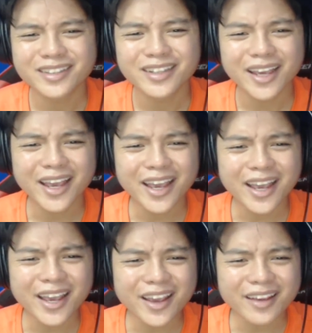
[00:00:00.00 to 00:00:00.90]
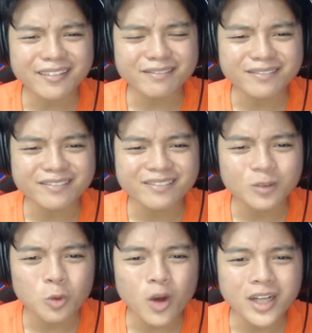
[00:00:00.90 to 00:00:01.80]
Ê,
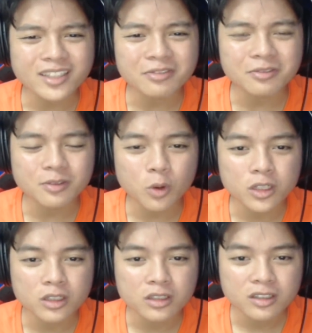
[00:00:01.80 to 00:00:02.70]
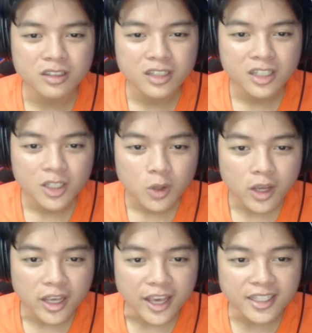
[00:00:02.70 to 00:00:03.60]
what the ui nó
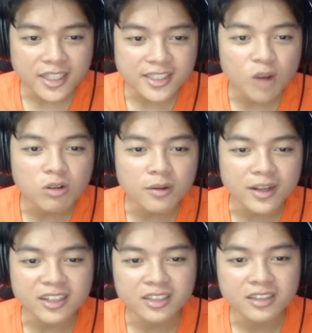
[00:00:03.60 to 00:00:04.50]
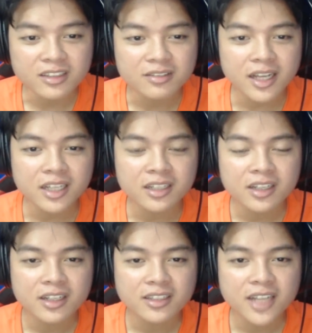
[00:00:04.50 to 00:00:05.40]
ỉa ra sông các bạn ơi vậy
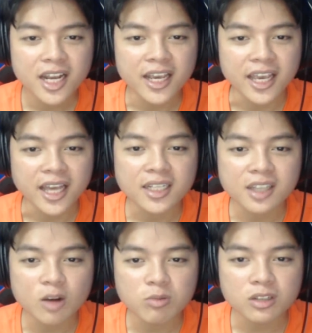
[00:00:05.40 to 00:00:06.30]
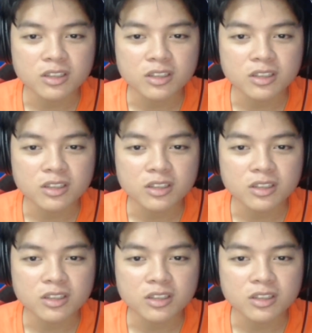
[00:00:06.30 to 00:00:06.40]
đây là ỉa ra sông rồi